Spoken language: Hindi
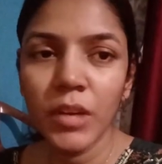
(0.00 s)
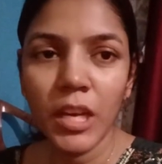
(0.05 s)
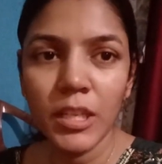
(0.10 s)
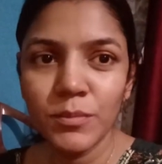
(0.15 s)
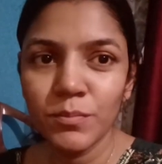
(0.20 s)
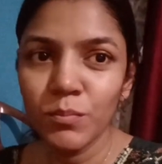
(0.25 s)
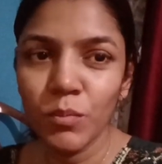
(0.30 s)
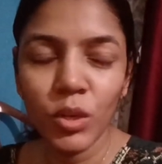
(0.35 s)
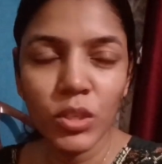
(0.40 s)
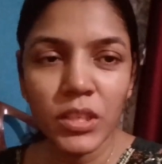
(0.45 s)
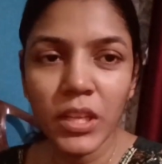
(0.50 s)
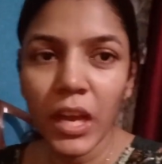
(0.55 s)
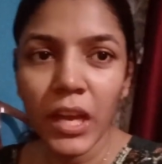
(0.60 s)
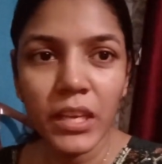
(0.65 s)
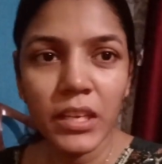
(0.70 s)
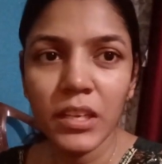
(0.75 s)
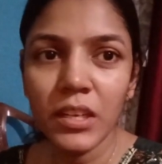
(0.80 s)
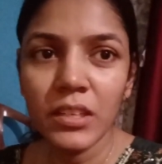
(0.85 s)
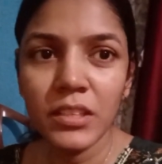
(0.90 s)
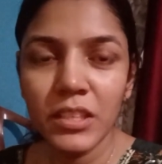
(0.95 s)
और आज
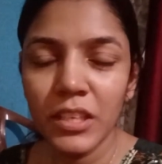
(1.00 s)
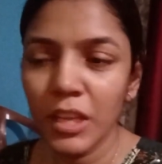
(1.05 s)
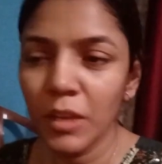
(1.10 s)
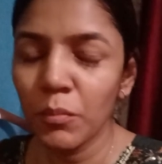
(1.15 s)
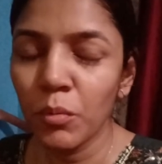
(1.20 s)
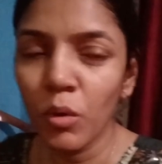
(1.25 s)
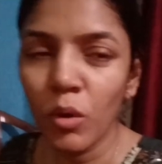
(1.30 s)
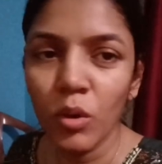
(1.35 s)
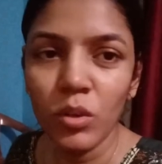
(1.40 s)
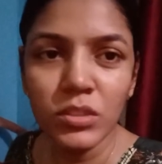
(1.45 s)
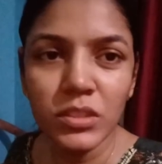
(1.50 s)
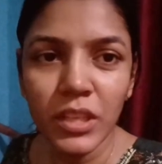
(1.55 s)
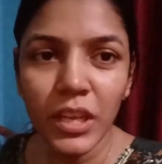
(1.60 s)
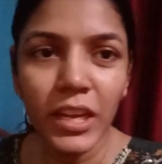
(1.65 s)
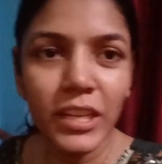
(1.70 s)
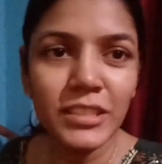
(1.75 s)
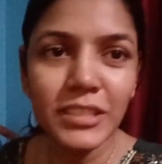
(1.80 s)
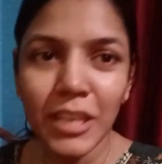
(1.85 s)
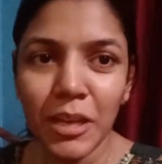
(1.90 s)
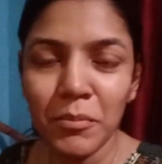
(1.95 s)
बहुत घाई गर्दी है
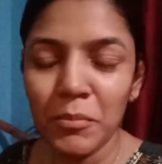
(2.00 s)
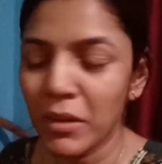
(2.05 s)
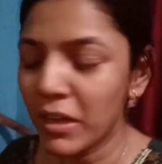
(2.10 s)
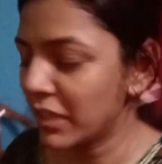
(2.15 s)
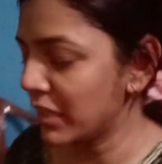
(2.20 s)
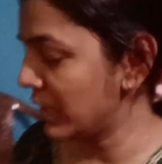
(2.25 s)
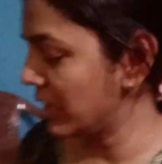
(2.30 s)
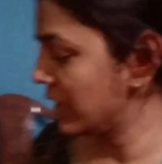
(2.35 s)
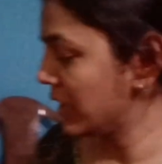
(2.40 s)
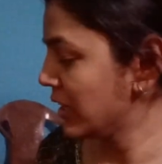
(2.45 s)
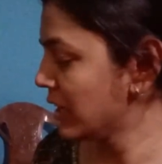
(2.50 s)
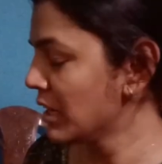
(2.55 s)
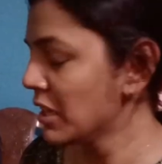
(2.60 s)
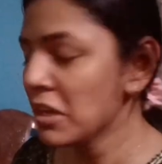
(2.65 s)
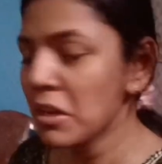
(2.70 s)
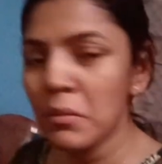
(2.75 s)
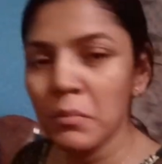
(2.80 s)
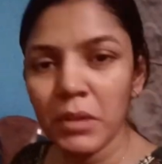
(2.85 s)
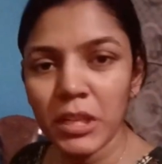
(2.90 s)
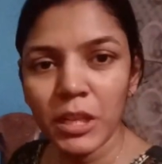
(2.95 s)
बहुत सारा सामान है